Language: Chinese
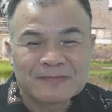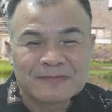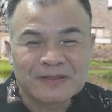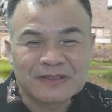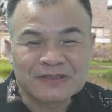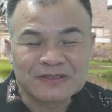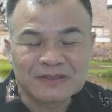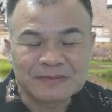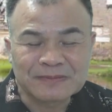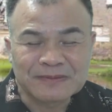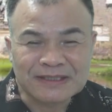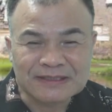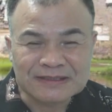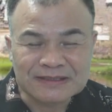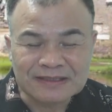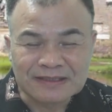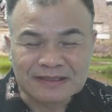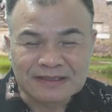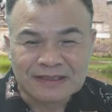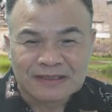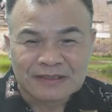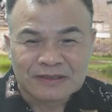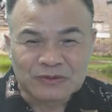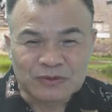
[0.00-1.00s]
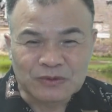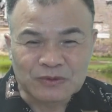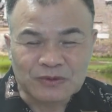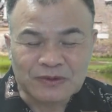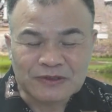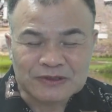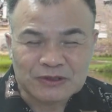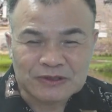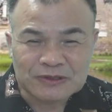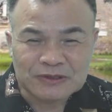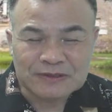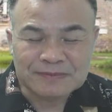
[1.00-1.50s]
为什么不可信？如
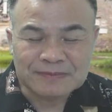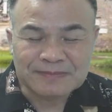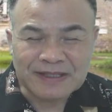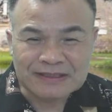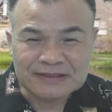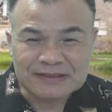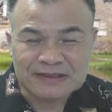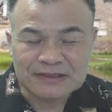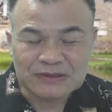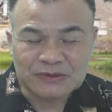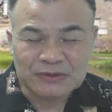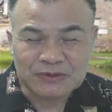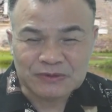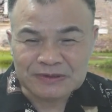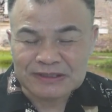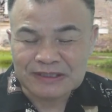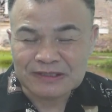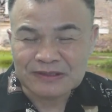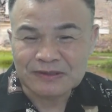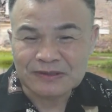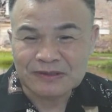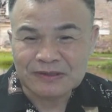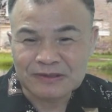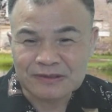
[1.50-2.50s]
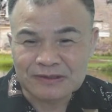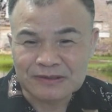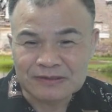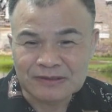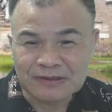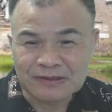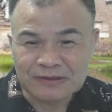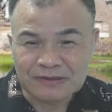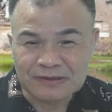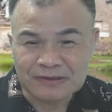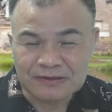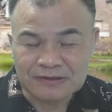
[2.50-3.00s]
果司马祭祖见
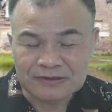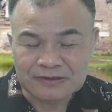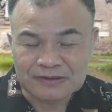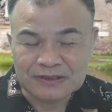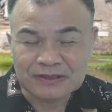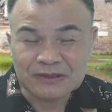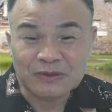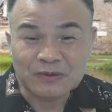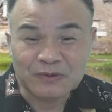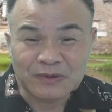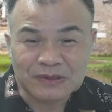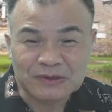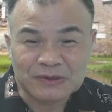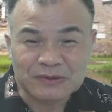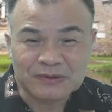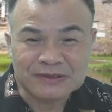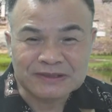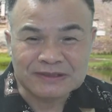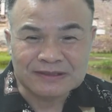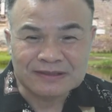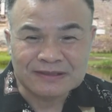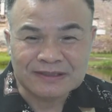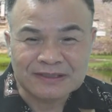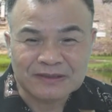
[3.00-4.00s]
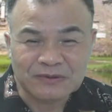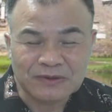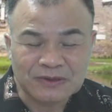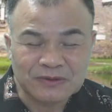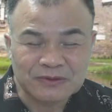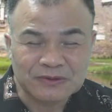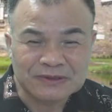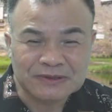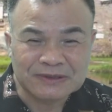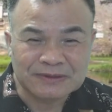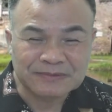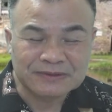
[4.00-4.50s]
过见过鬼谷子，那鬼
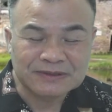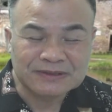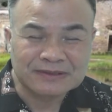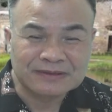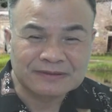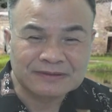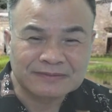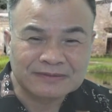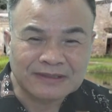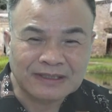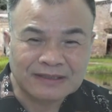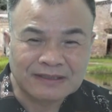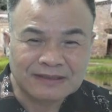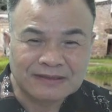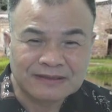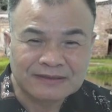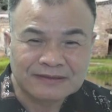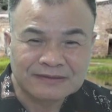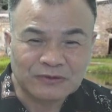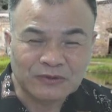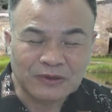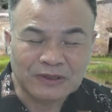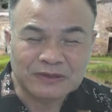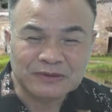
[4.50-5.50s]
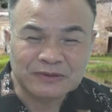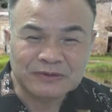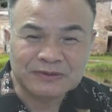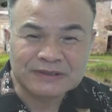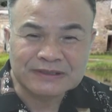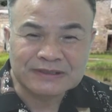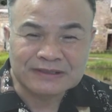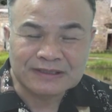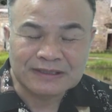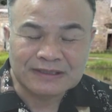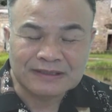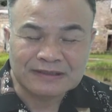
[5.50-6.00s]
谷子不是鬼谷
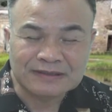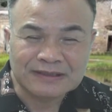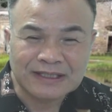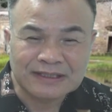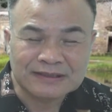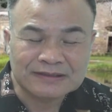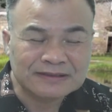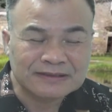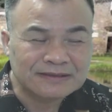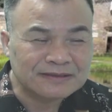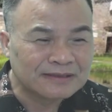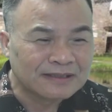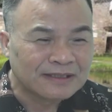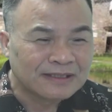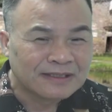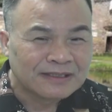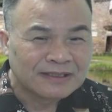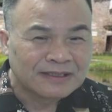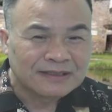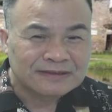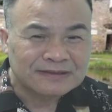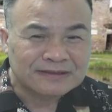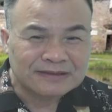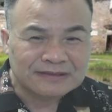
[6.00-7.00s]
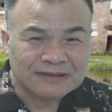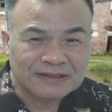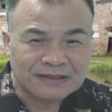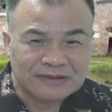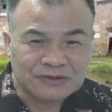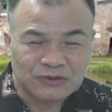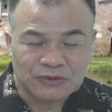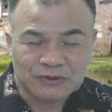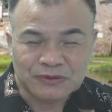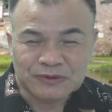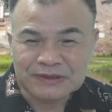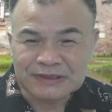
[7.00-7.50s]
子呢？他是。是
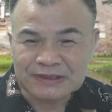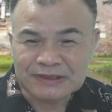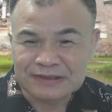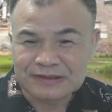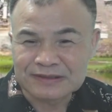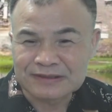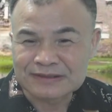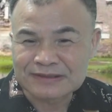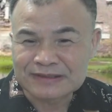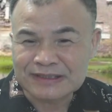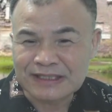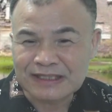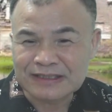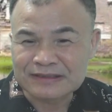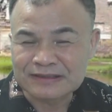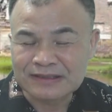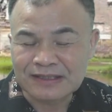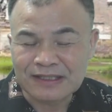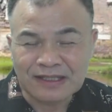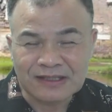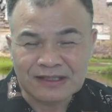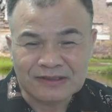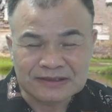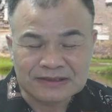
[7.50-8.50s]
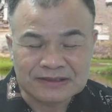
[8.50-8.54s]
苏秦张仪的老